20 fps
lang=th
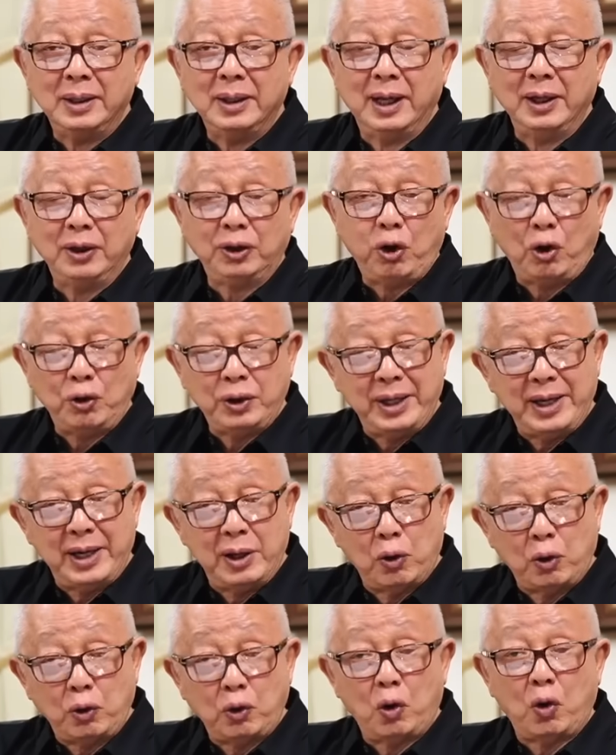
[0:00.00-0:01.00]
เงินต้น
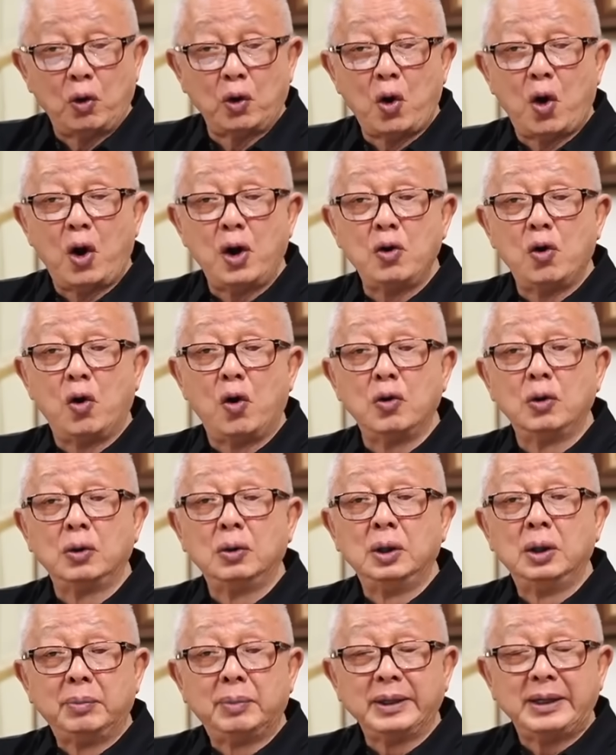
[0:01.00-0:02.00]
จะลดลงน้อยลง
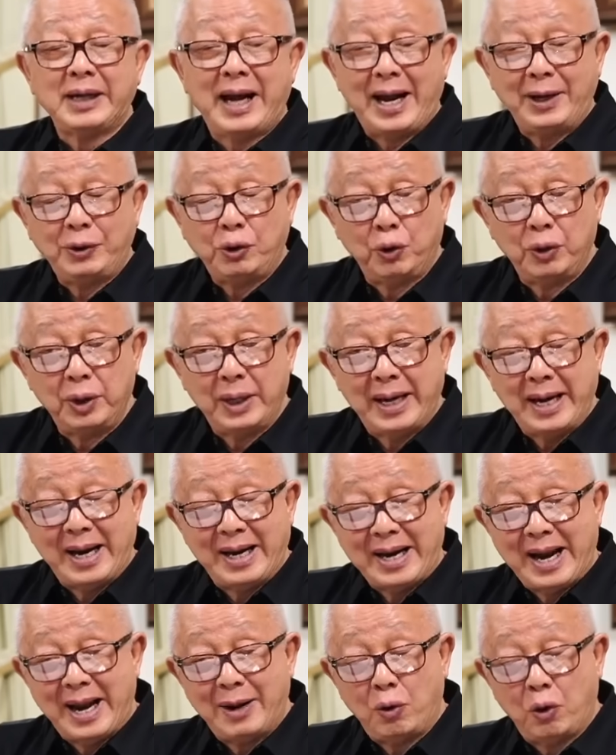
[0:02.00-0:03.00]
ประชาชนในอ
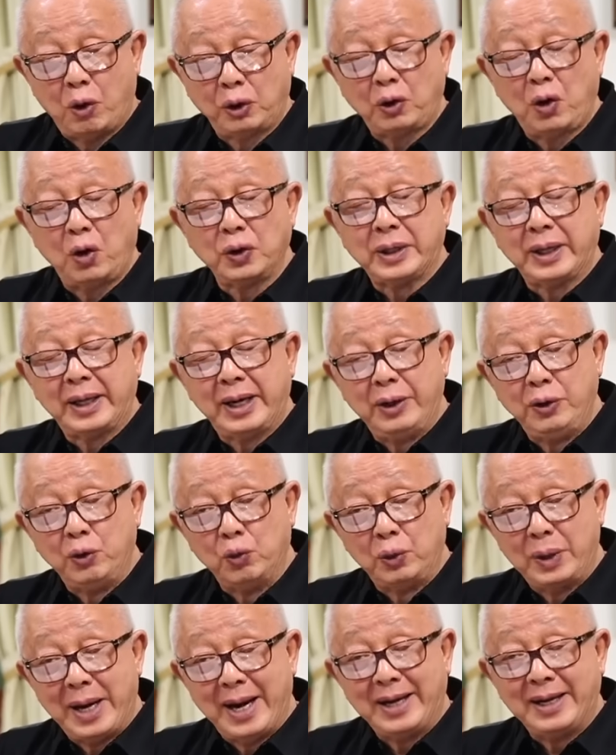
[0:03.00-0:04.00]
นาคตก็จะได้อ
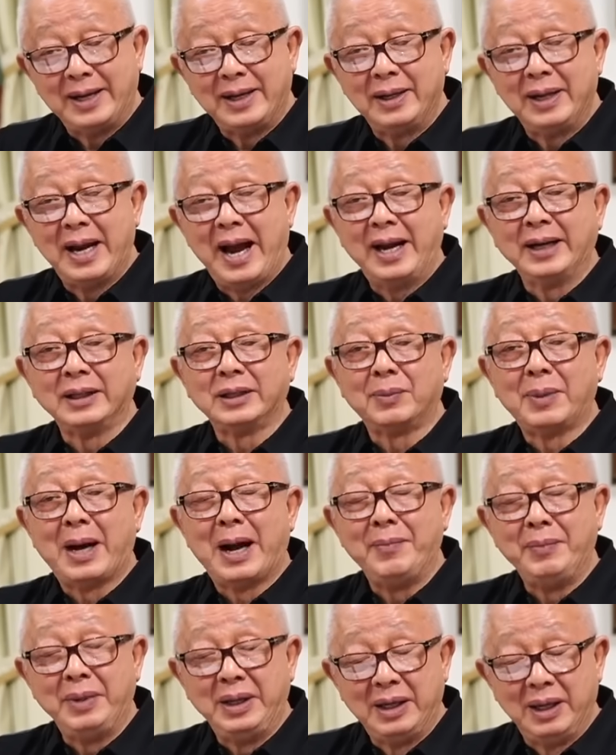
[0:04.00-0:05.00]
ยู่ได้ได้สบาย
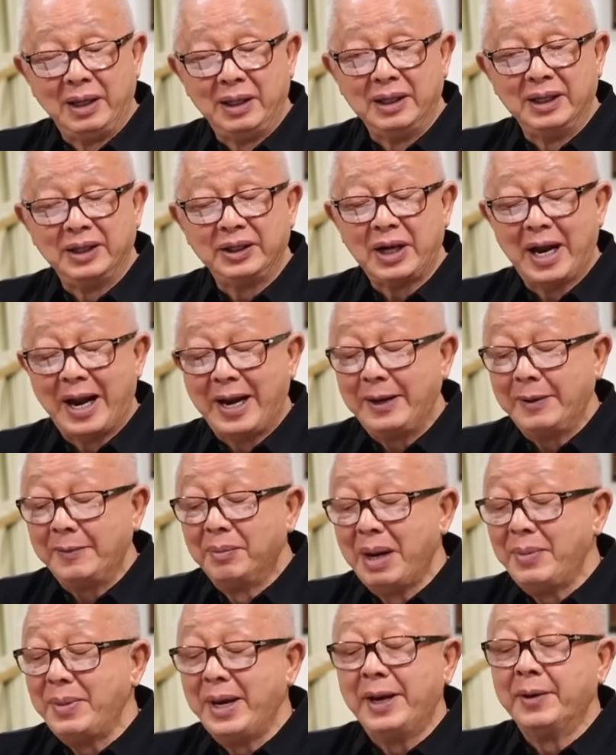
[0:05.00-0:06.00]
มีเงินเหลือใช้
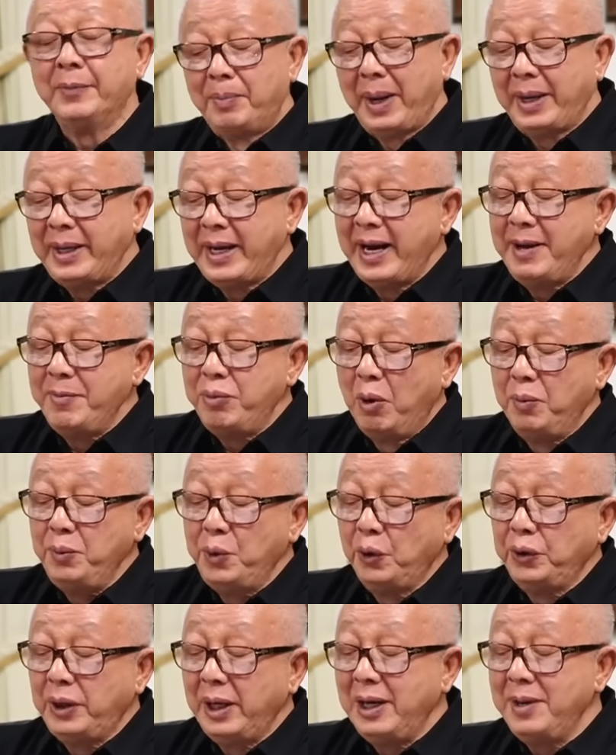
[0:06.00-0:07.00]
ไม่มีประเด็นผมส
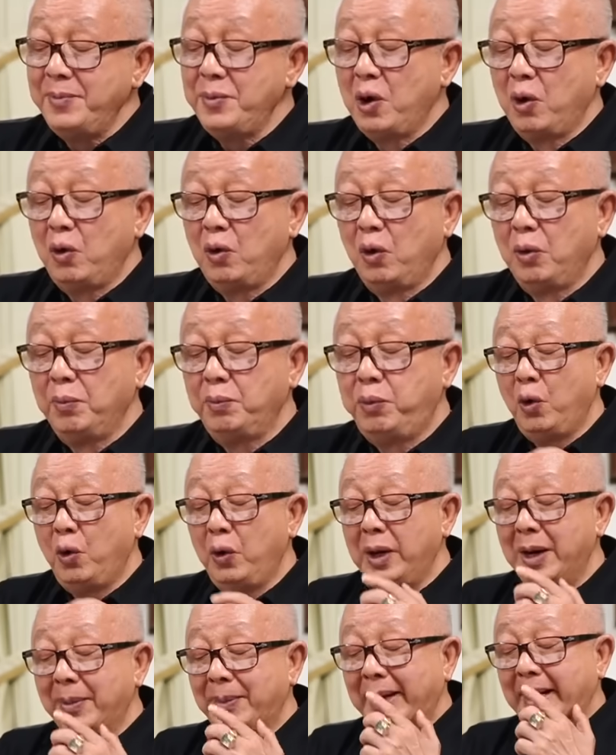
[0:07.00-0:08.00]
นธิ ริมทองกุลด
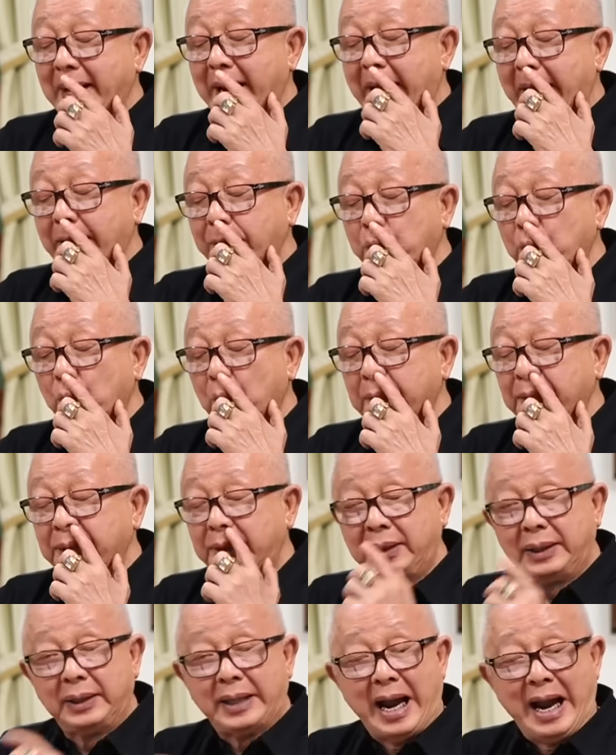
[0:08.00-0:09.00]
เรื่องปัญหาส่วน
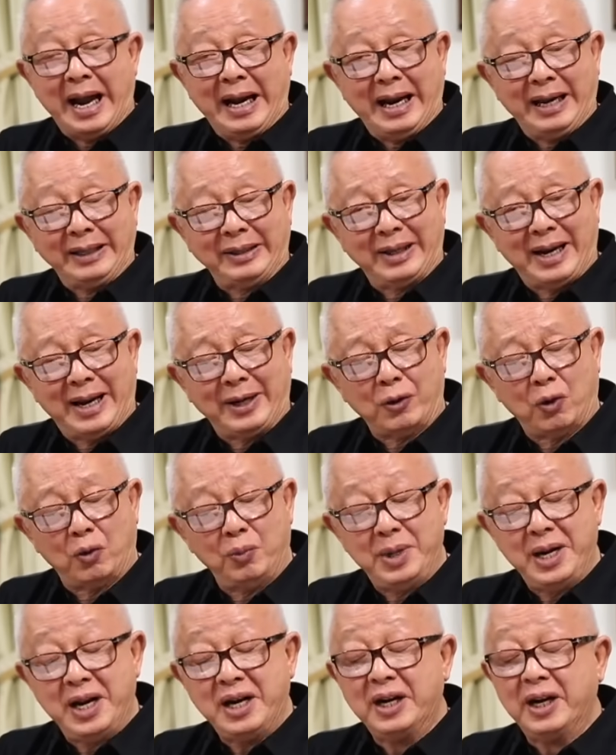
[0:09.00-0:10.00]
ต่างอัตราดอก
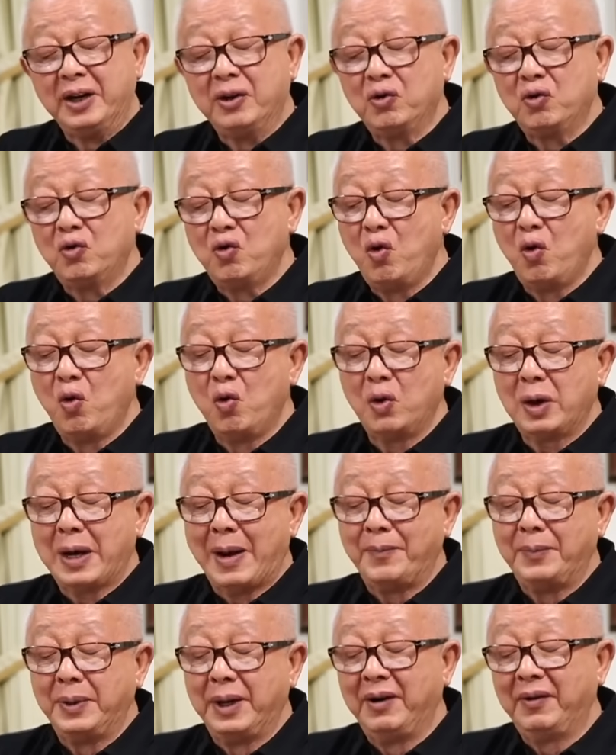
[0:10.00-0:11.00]
เบี้ยเงินกู้กั
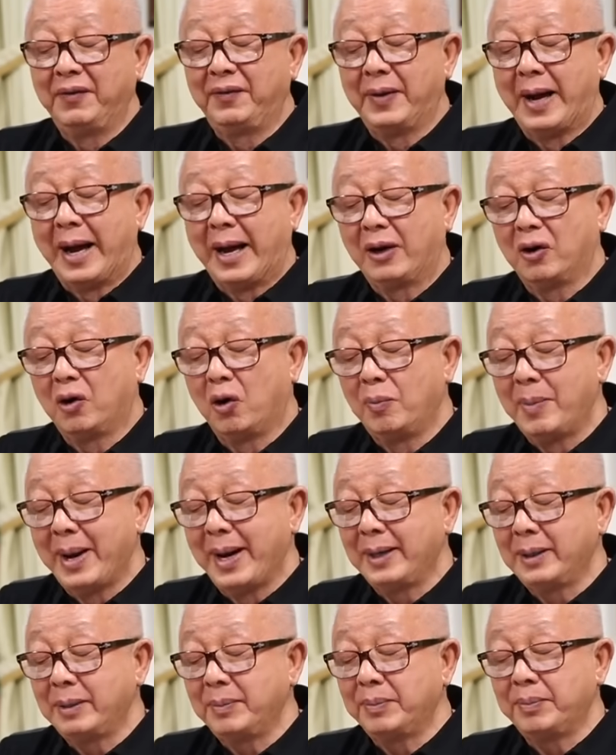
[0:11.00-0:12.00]
บเงินฝากของแบ
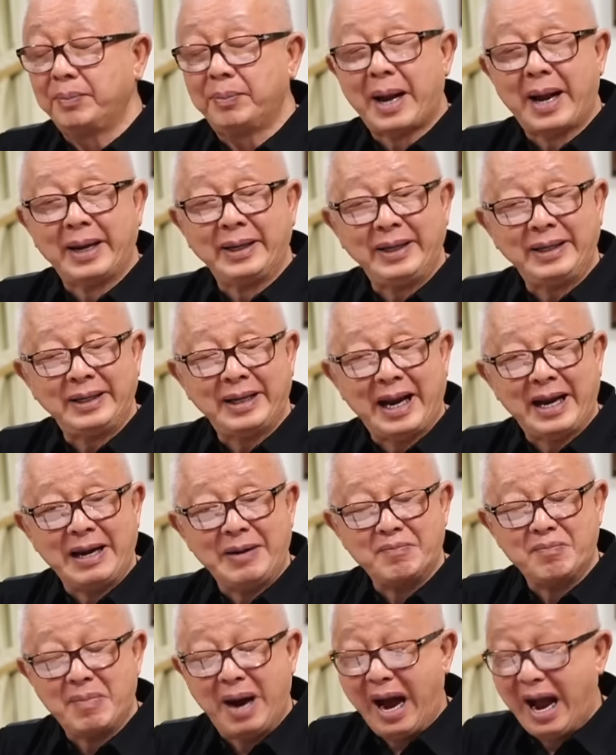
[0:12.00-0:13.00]
งก์พาณิชย์ไทย
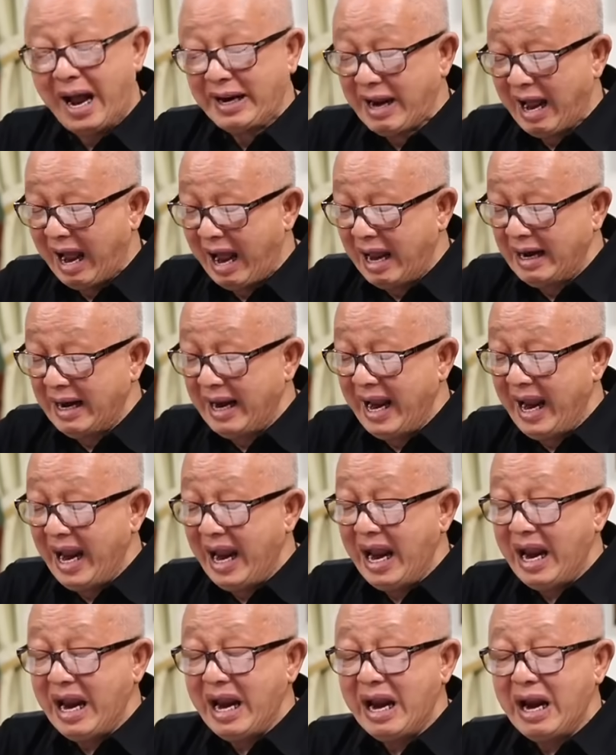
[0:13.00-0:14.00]
มานาน
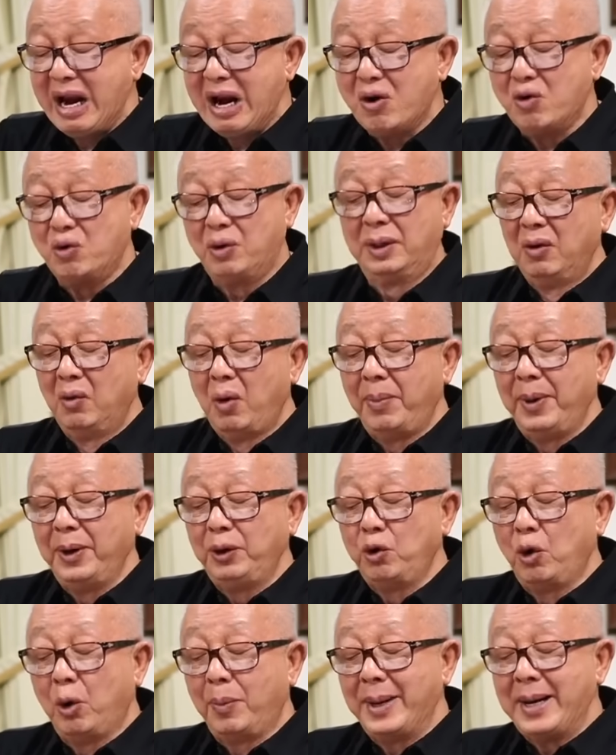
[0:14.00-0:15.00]
แล้วว่าเป็น
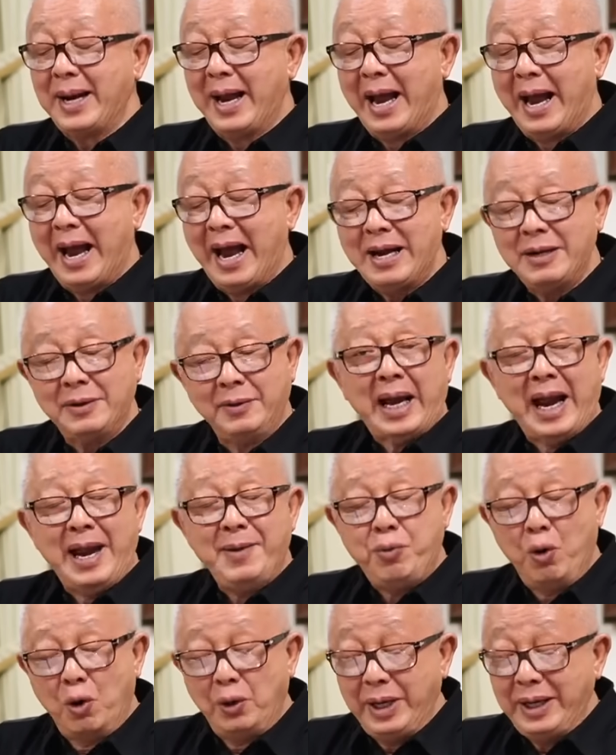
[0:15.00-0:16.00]
ตัวปัญหาไอ้
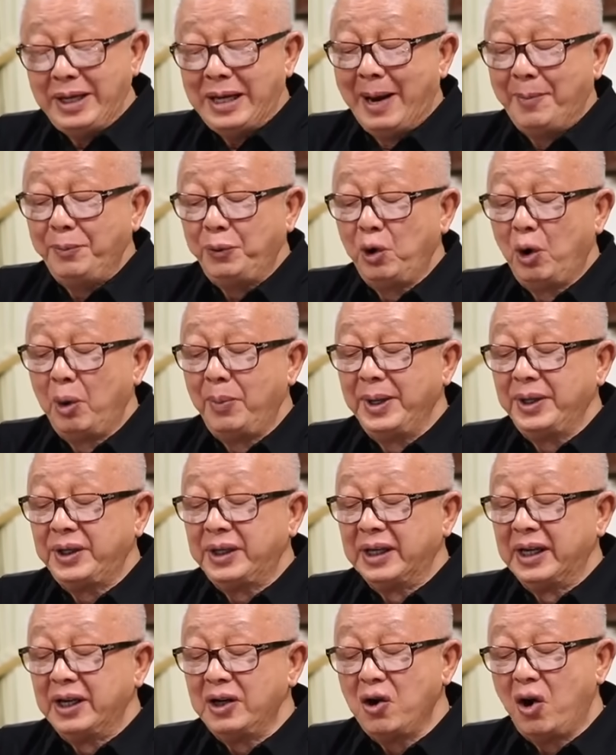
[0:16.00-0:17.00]
พวกนี้ทำตัวเป็น
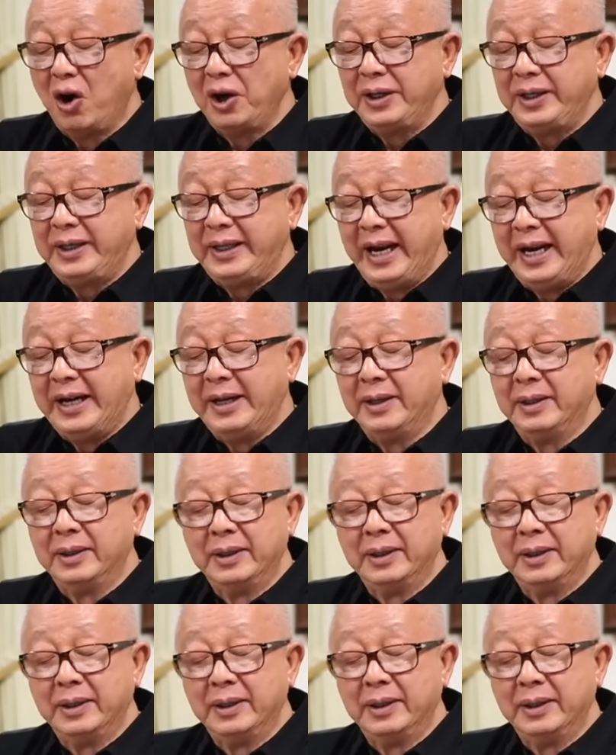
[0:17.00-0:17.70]
เสือนอนกิน